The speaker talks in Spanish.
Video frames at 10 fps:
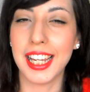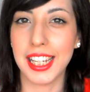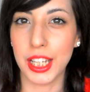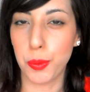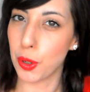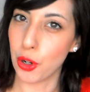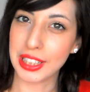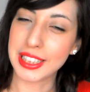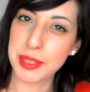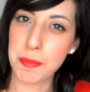Y bueno,
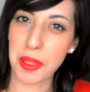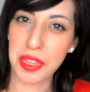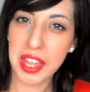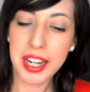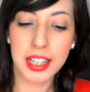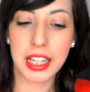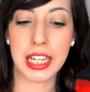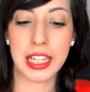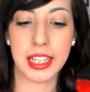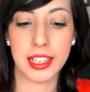antes de empezar,
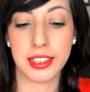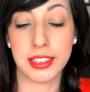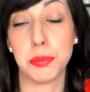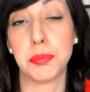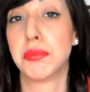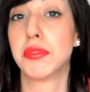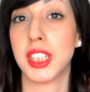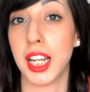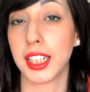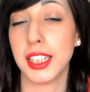eh,
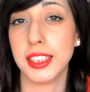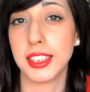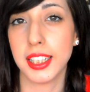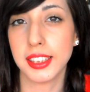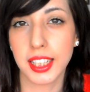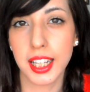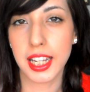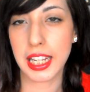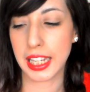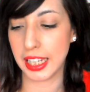si a alguien le
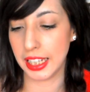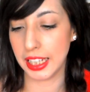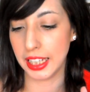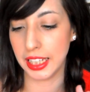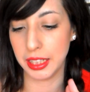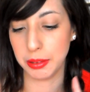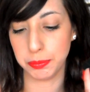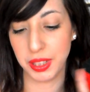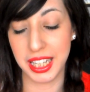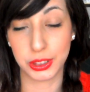interesa,
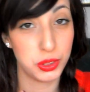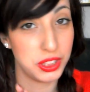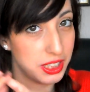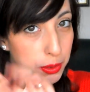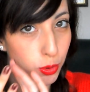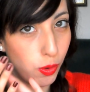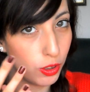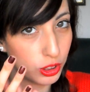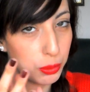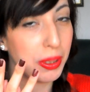eh, en las uñas llevo uno de
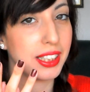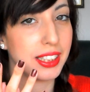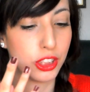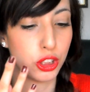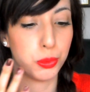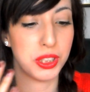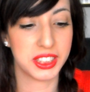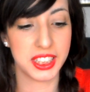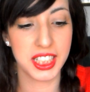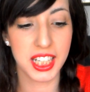los esmaltes que os voy a
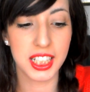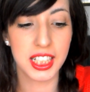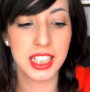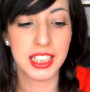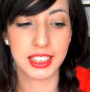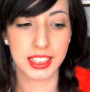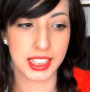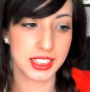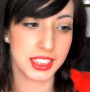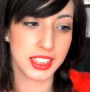enseñar,
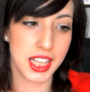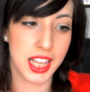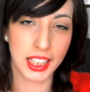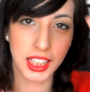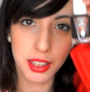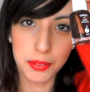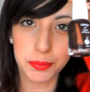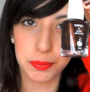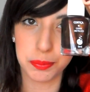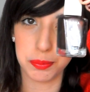que es este de aquí,
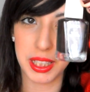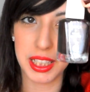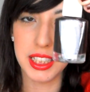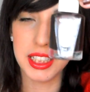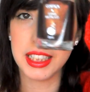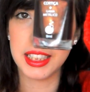¿vale?